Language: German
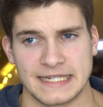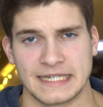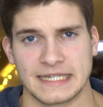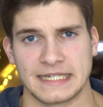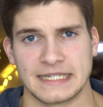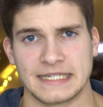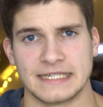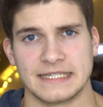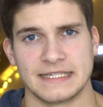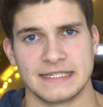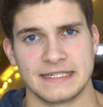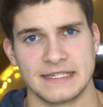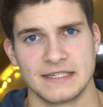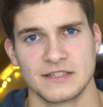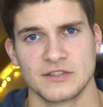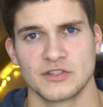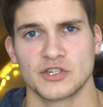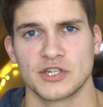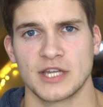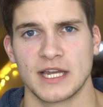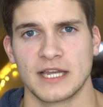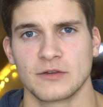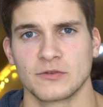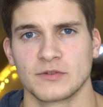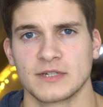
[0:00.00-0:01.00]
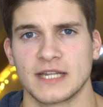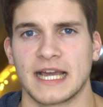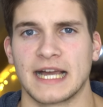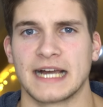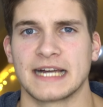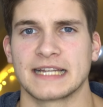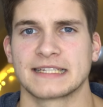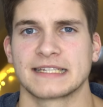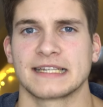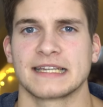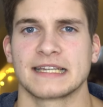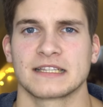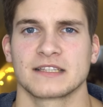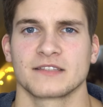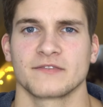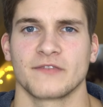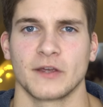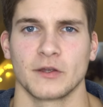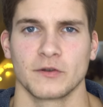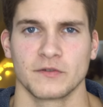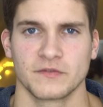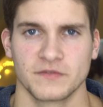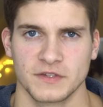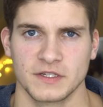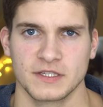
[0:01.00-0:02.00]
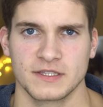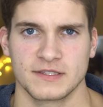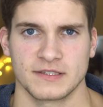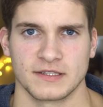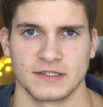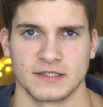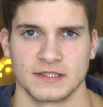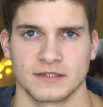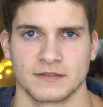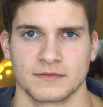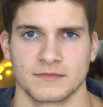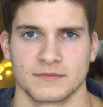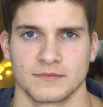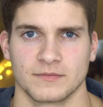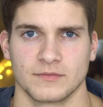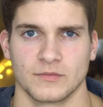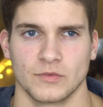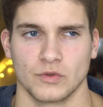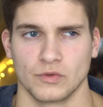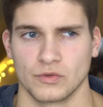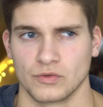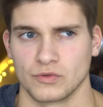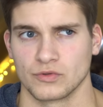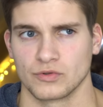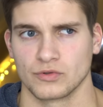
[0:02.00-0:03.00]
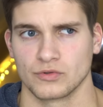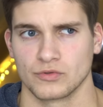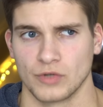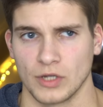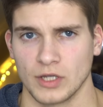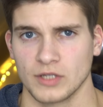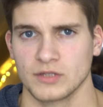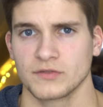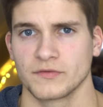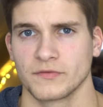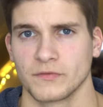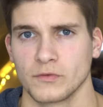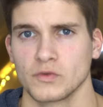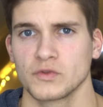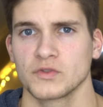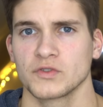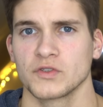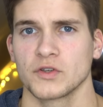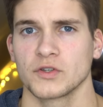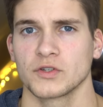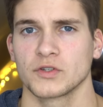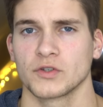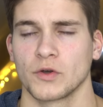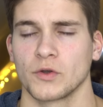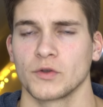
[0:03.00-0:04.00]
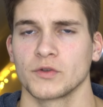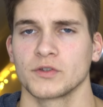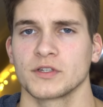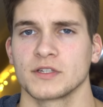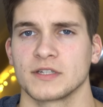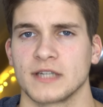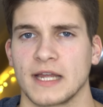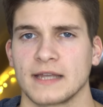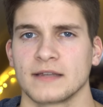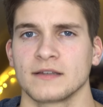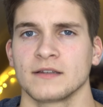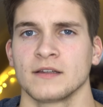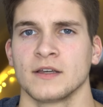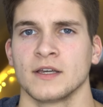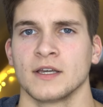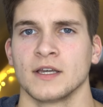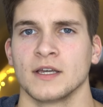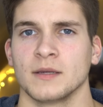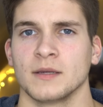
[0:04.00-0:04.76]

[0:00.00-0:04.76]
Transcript: der Indienststellung der ATR 42. Und das Flugzeug konnte dann